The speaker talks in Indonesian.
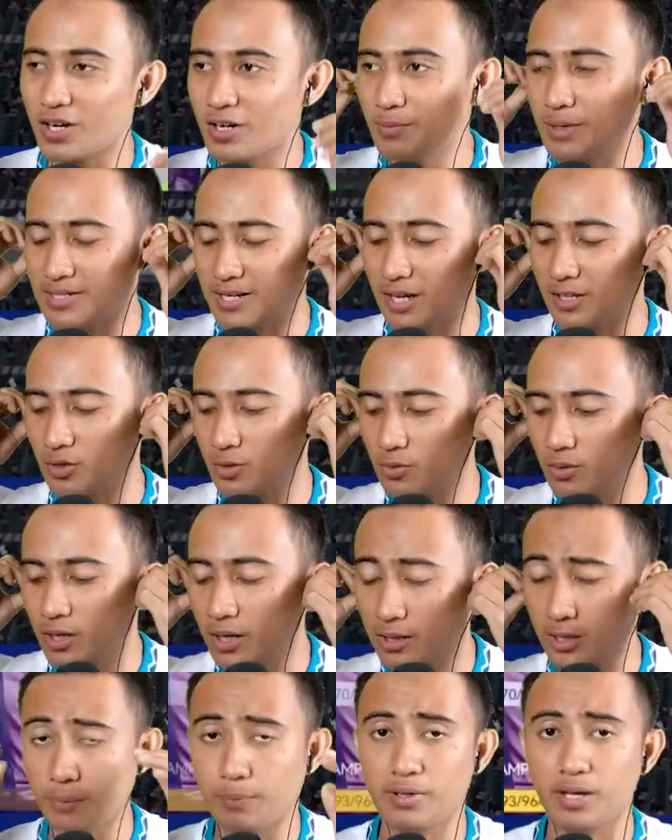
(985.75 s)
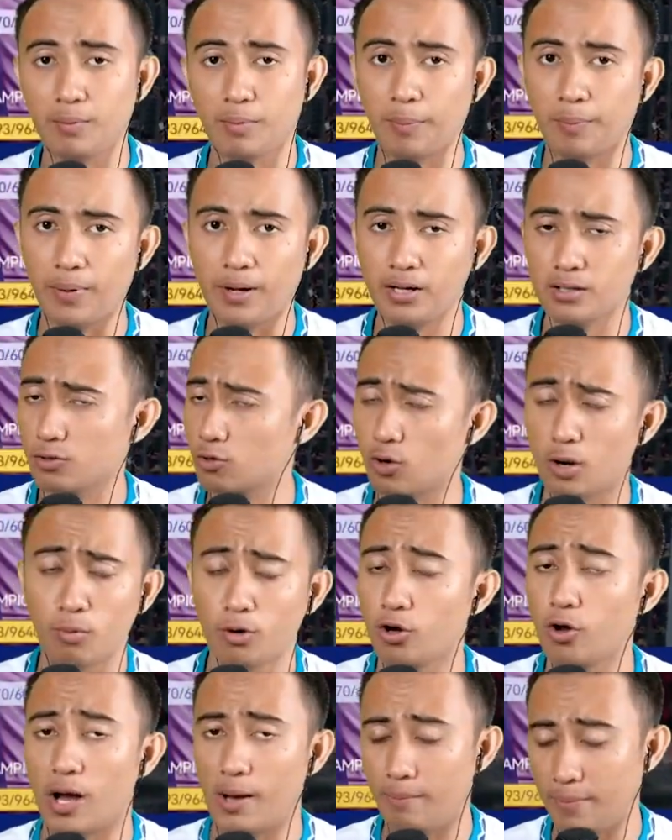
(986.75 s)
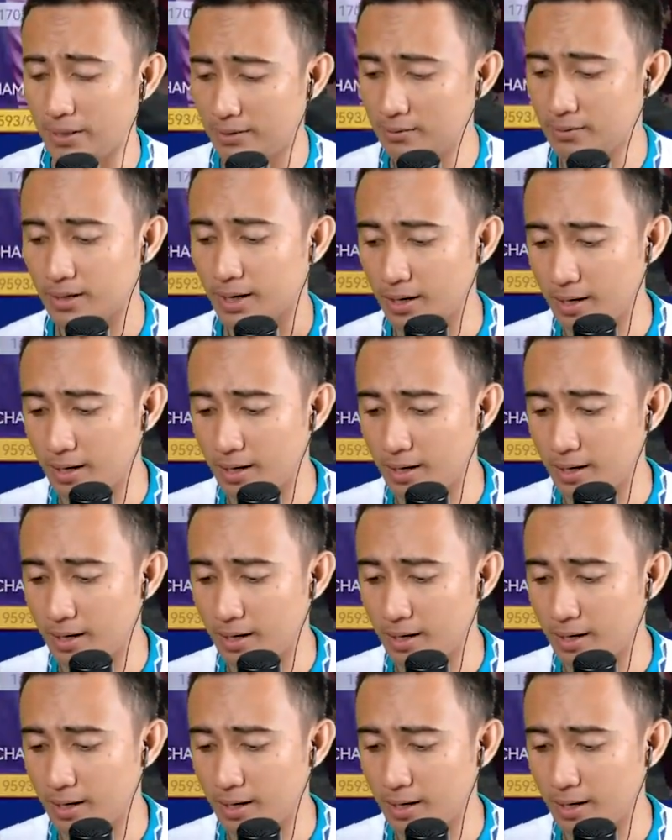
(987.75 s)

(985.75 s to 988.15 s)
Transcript: 51, Tapi nggak apa-apa, gue bodo amat.